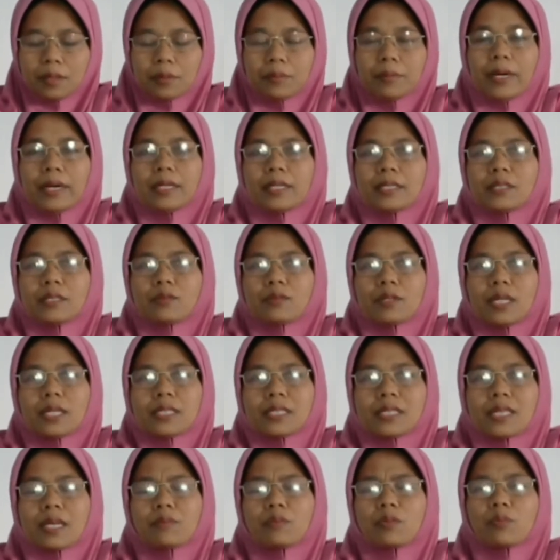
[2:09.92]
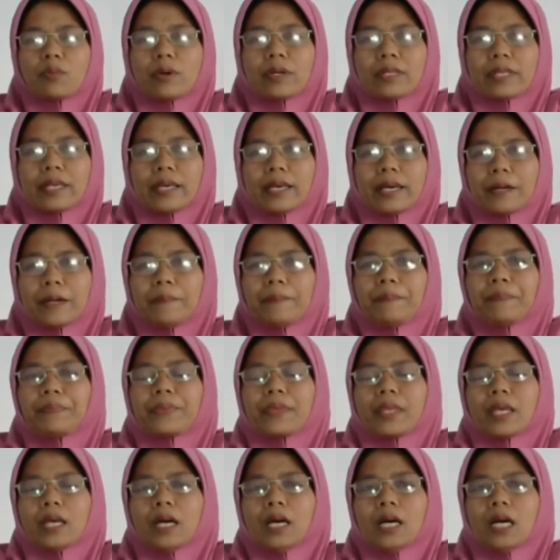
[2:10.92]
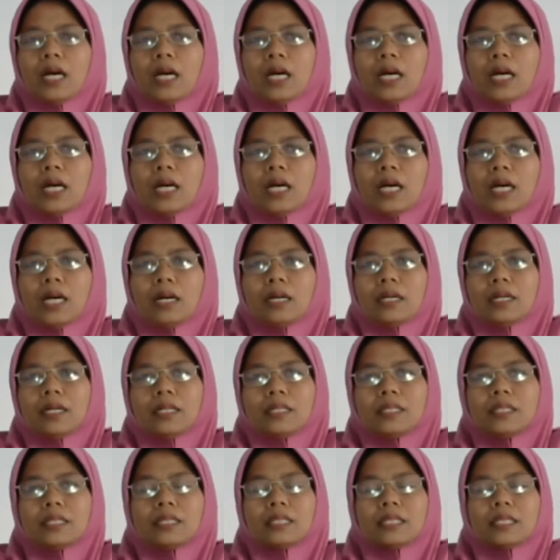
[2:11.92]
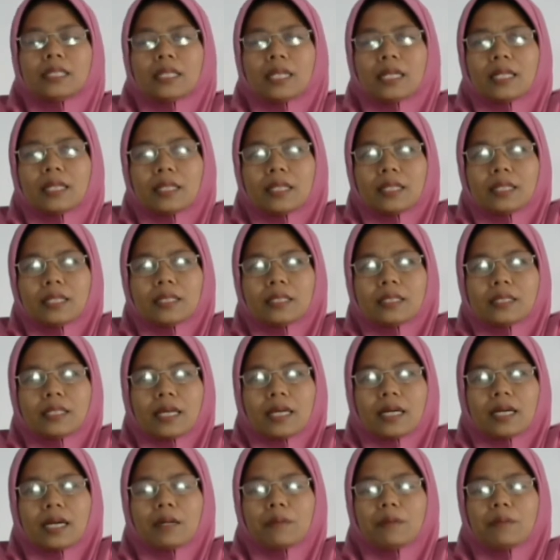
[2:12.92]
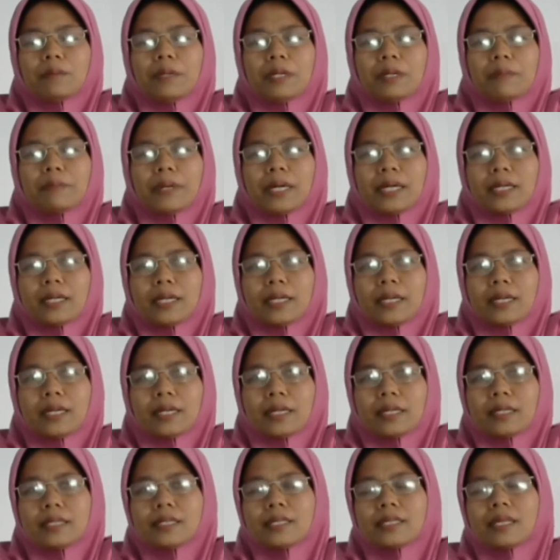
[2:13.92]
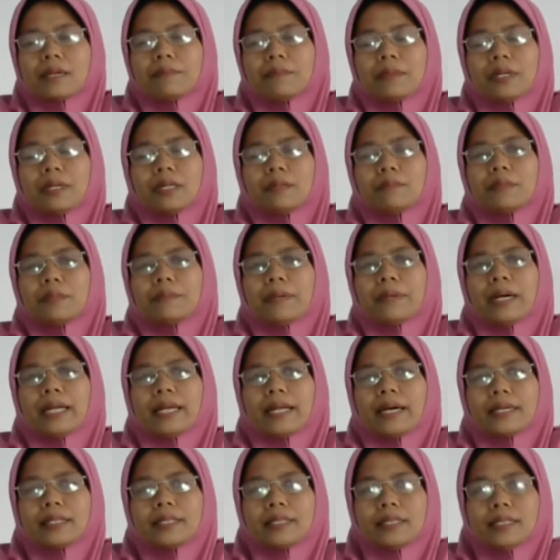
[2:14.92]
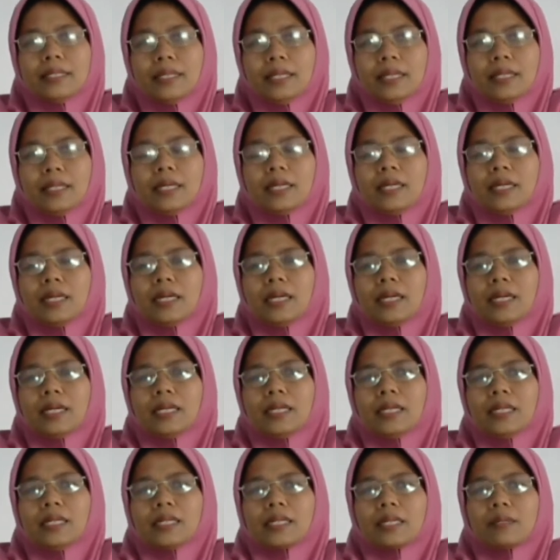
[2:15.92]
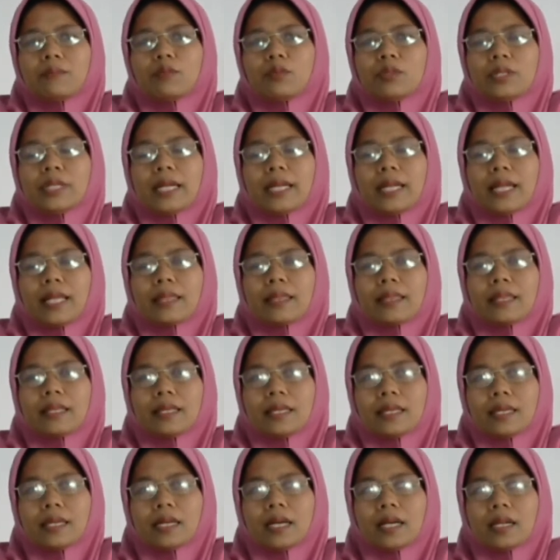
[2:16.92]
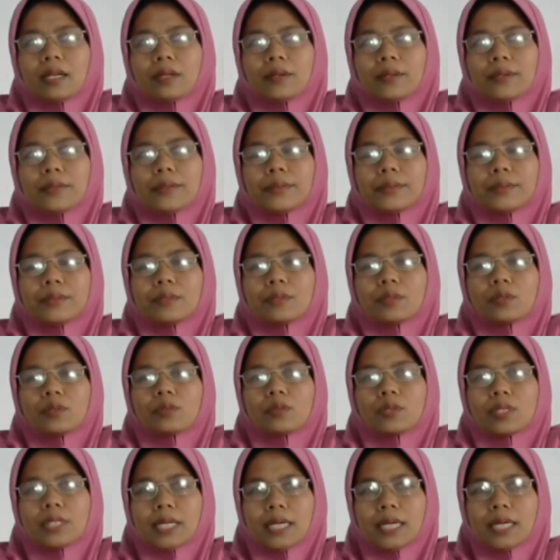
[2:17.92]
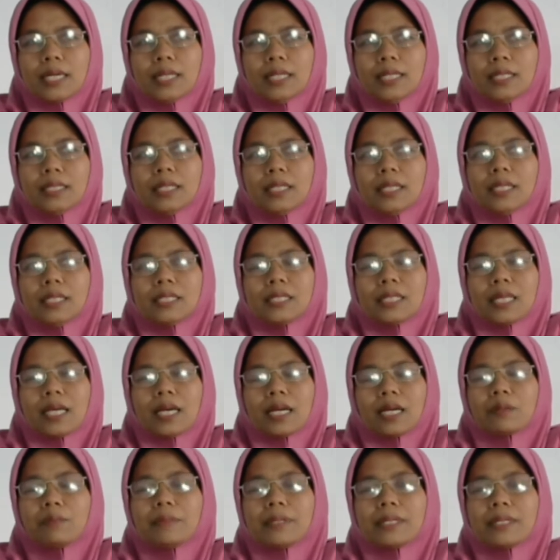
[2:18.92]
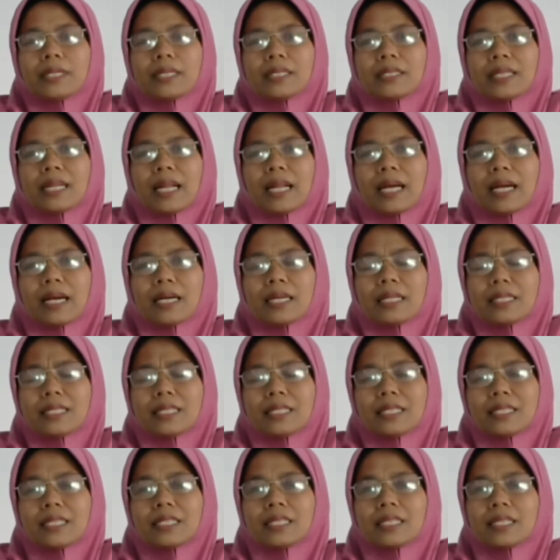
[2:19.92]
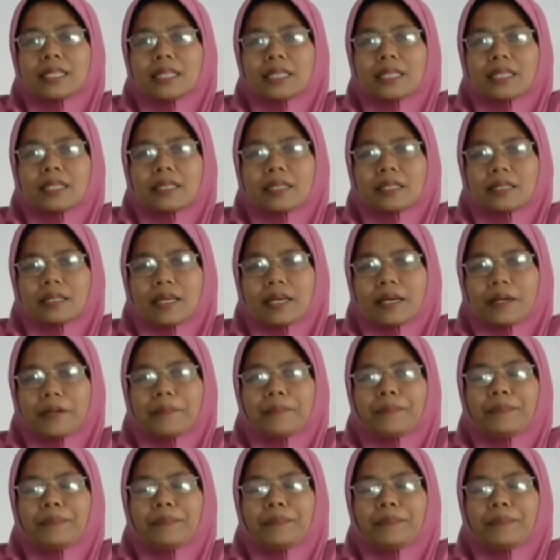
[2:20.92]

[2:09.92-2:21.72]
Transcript: Baik, sudah siap semuanya ya. Uh, di sini nanti saya akan memberi makna sama memaknai. Kemudian nanti kalau sudah saya akan beri keterangan sedikit ya.